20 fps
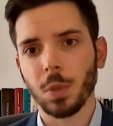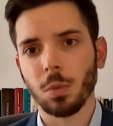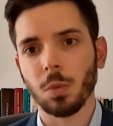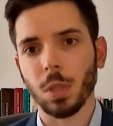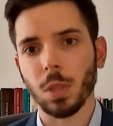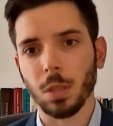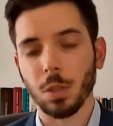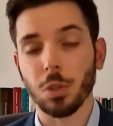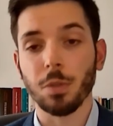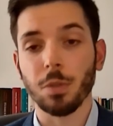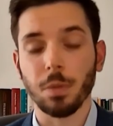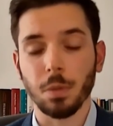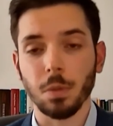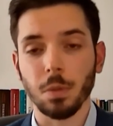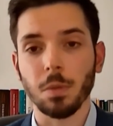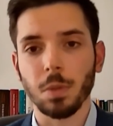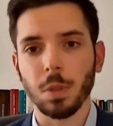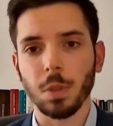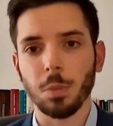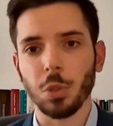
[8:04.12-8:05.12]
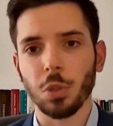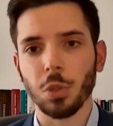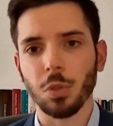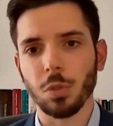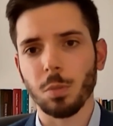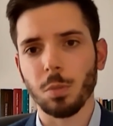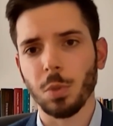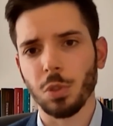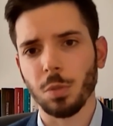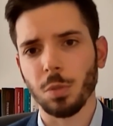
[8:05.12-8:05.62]
które gdzieś w, w tym
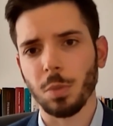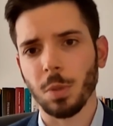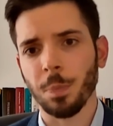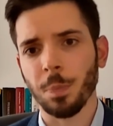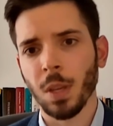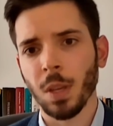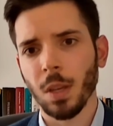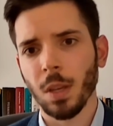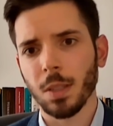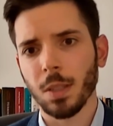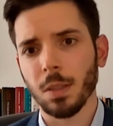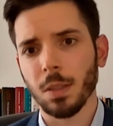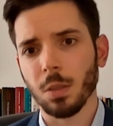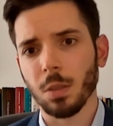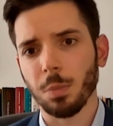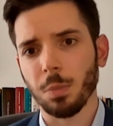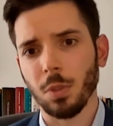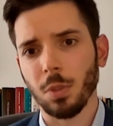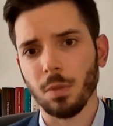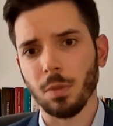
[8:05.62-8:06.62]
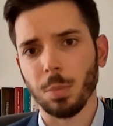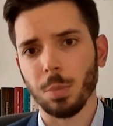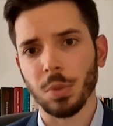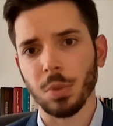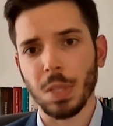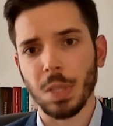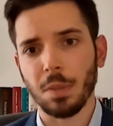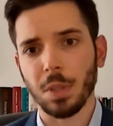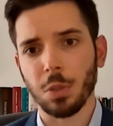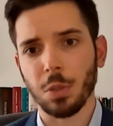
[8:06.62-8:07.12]
miesiącu będziemy stopniowo
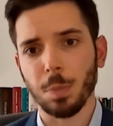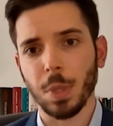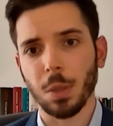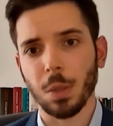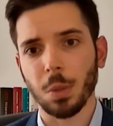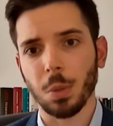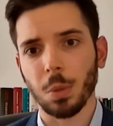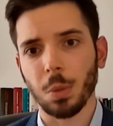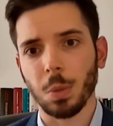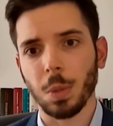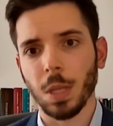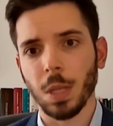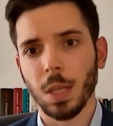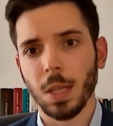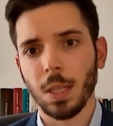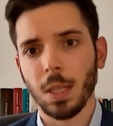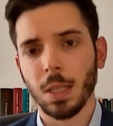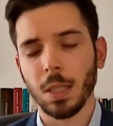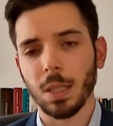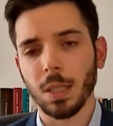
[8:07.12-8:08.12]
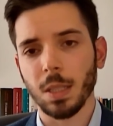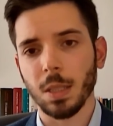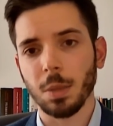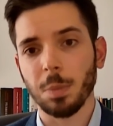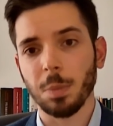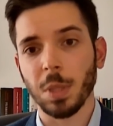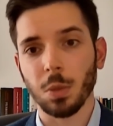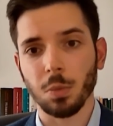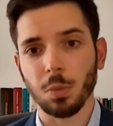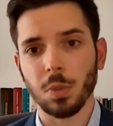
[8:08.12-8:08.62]
poznawać, będą Y,
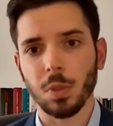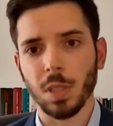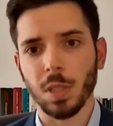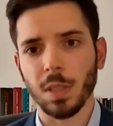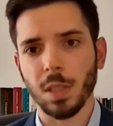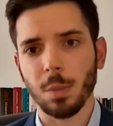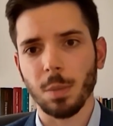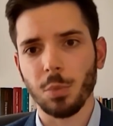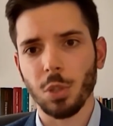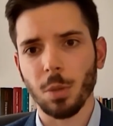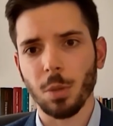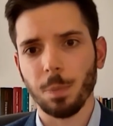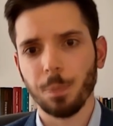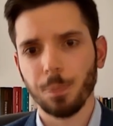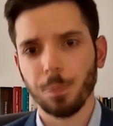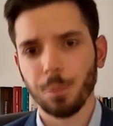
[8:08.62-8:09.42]
będą coraz lepsze.